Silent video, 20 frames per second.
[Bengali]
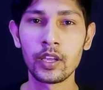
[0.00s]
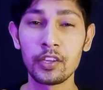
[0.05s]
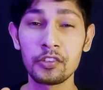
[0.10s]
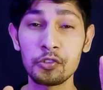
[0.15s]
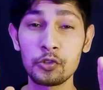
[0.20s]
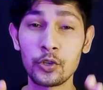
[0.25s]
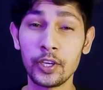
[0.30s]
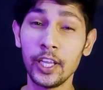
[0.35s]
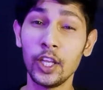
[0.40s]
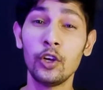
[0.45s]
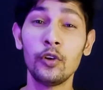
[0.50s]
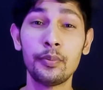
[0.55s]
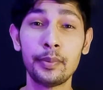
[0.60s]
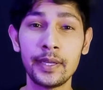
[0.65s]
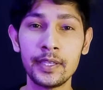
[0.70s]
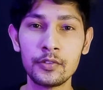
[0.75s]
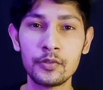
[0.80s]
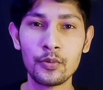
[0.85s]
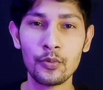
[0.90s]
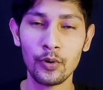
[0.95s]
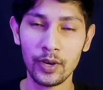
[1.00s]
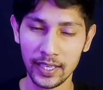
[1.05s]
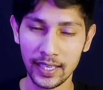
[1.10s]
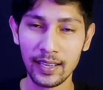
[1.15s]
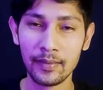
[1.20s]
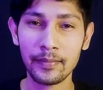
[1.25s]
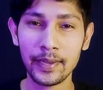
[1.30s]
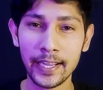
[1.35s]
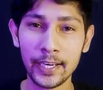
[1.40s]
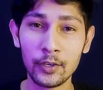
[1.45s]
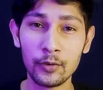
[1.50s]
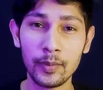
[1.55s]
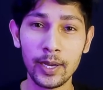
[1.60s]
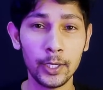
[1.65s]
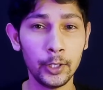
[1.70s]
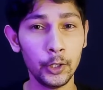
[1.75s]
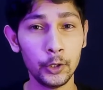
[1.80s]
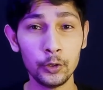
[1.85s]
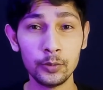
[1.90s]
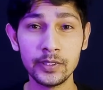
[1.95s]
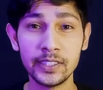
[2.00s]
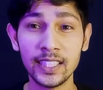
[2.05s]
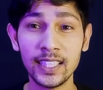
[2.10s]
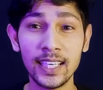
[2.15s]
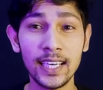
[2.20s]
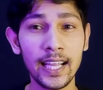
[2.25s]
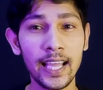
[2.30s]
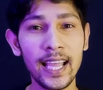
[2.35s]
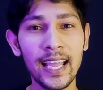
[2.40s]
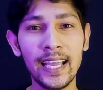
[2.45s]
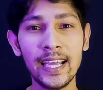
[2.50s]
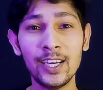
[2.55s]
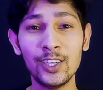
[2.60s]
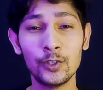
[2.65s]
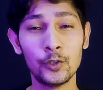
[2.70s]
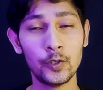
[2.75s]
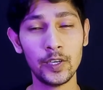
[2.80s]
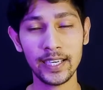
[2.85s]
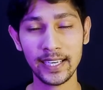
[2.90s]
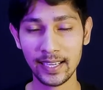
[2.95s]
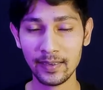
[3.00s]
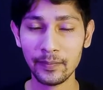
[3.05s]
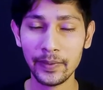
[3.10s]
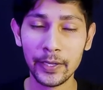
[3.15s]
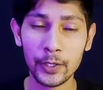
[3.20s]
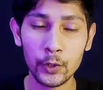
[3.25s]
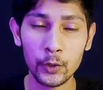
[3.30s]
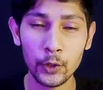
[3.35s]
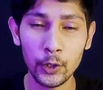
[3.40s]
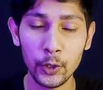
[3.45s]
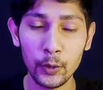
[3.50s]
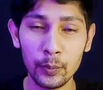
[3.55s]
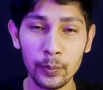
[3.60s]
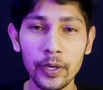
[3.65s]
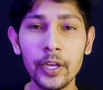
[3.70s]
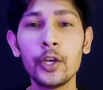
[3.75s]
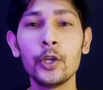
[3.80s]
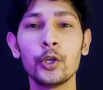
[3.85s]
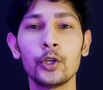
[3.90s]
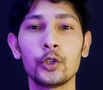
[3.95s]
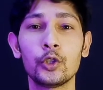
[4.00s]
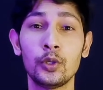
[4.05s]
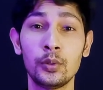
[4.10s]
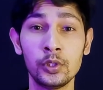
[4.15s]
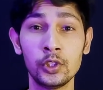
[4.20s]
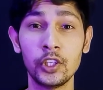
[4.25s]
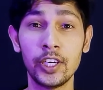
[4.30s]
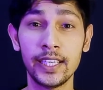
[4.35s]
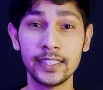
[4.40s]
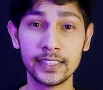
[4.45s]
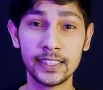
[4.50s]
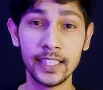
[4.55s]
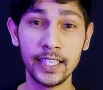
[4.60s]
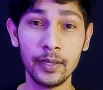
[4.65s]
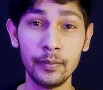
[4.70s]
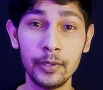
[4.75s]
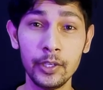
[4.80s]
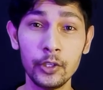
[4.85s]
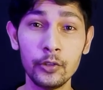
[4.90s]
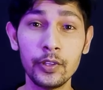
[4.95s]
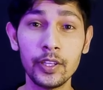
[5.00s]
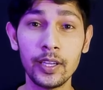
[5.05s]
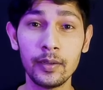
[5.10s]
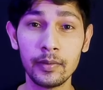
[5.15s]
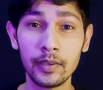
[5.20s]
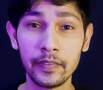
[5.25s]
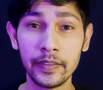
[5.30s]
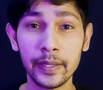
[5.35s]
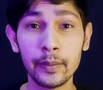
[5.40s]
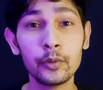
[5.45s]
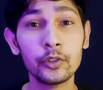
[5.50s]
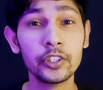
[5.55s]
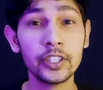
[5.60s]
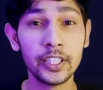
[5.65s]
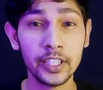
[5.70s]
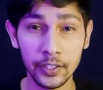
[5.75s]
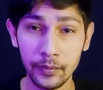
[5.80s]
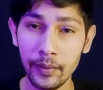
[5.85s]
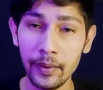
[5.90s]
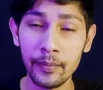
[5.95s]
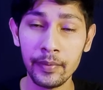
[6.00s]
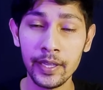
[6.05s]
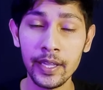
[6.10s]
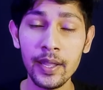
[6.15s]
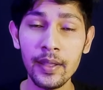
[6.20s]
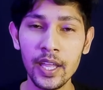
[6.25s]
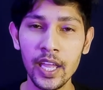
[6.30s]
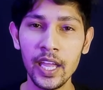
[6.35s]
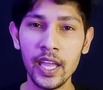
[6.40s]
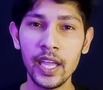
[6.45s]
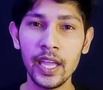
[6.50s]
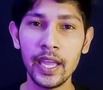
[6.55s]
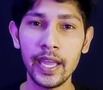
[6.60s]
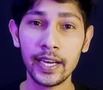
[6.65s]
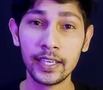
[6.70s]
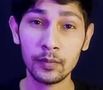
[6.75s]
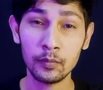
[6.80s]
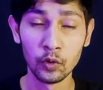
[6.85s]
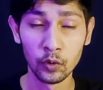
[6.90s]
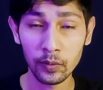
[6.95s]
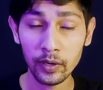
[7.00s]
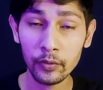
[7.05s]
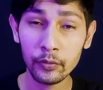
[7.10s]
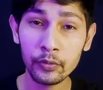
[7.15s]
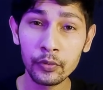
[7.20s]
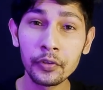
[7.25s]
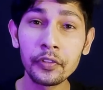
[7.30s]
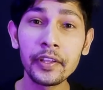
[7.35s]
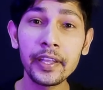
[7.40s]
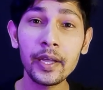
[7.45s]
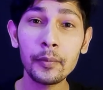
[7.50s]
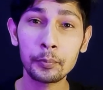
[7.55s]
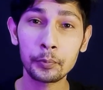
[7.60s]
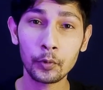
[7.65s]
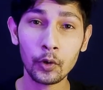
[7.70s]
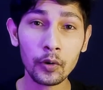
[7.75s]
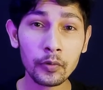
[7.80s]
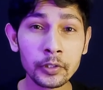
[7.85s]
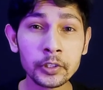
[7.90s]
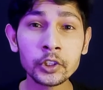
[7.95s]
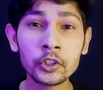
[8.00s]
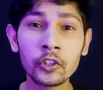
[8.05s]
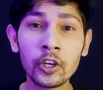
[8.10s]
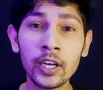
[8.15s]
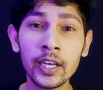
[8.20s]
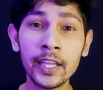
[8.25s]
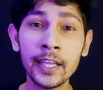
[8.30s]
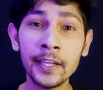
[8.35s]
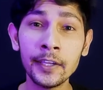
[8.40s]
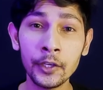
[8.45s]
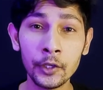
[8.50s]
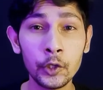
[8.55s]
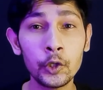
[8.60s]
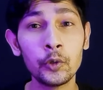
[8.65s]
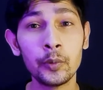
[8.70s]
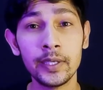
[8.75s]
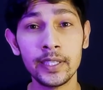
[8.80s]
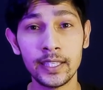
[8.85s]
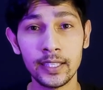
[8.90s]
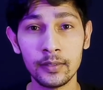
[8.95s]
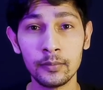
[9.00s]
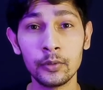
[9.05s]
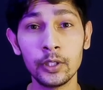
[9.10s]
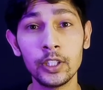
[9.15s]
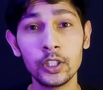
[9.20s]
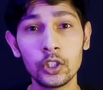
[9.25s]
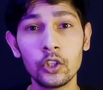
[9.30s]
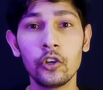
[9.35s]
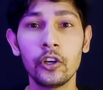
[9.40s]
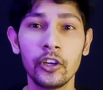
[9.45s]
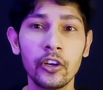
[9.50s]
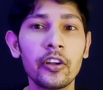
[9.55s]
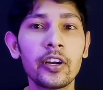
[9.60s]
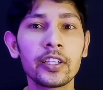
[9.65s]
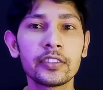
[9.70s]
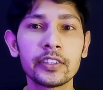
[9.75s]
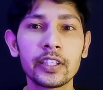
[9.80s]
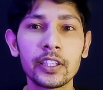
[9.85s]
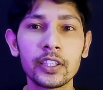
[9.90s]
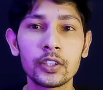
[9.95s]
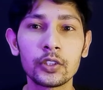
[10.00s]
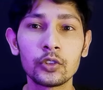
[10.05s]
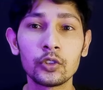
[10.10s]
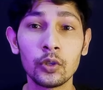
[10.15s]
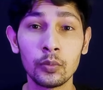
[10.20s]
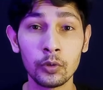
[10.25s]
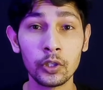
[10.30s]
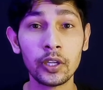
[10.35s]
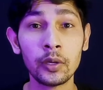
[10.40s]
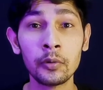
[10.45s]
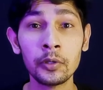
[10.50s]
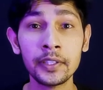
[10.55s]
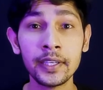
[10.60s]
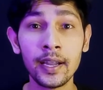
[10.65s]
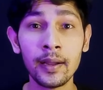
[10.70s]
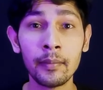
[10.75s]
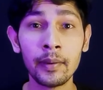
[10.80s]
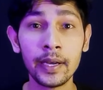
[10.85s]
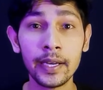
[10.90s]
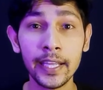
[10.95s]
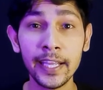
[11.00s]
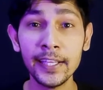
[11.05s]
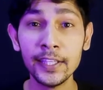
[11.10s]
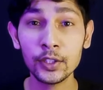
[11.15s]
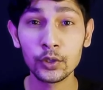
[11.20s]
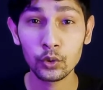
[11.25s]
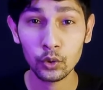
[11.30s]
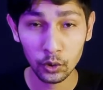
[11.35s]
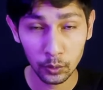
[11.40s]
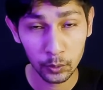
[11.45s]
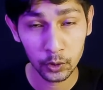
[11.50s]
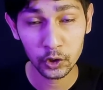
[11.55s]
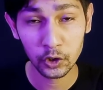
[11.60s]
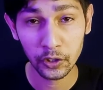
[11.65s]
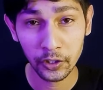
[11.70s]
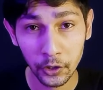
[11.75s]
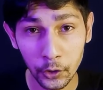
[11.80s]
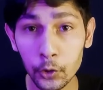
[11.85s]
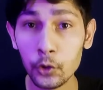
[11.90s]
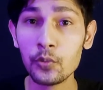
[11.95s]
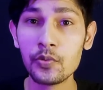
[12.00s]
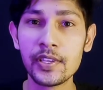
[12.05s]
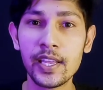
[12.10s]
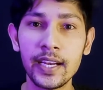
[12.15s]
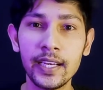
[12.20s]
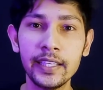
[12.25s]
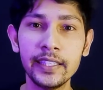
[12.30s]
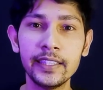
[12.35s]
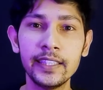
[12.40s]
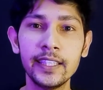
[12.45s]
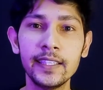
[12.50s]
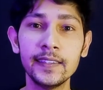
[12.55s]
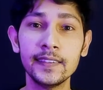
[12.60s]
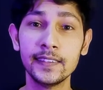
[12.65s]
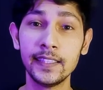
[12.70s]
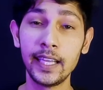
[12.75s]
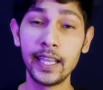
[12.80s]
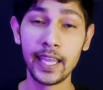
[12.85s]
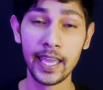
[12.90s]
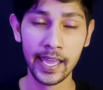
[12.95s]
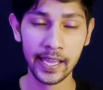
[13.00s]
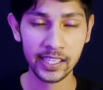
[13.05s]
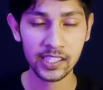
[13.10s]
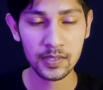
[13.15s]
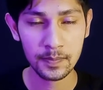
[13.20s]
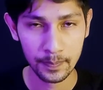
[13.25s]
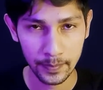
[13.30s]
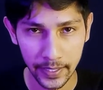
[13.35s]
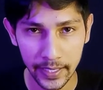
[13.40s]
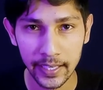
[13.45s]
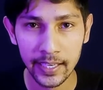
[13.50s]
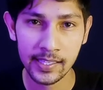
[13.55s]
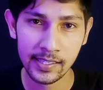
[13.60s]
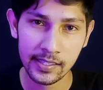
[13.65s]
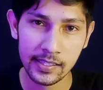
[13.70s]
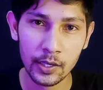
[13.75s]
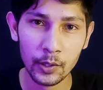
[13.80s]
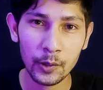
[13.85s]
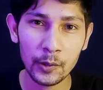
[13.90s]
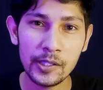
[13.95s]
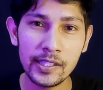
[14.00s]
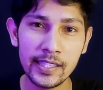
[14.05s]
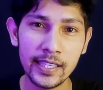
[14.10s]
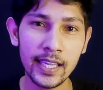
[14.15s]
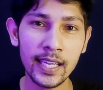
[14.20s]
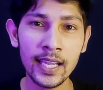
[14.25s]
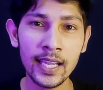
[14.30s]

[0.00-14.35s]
সো হ্যালো ফ্রেন্ডস ওয়েলকাম ব্যাক টু মাই ইউটিউব চ্যানেল অ্যান্ড ওয়েলকাম ব্যাক টু নিউ ভিডিও তো বন্ধুরা আজকে এই ভিডিওতে আমরা দেখবো যে কীভাবে একটা মোবাইল ফোন দিয়ে প্রফেশনালি ইউটিউবের থাম্বনেল তৈরি করা যায় তো মোটামুটি আমার এই দুই বছর ইউটিউব জার্নিতে যে এক্সপেরিয়েন্সটা হয়েছে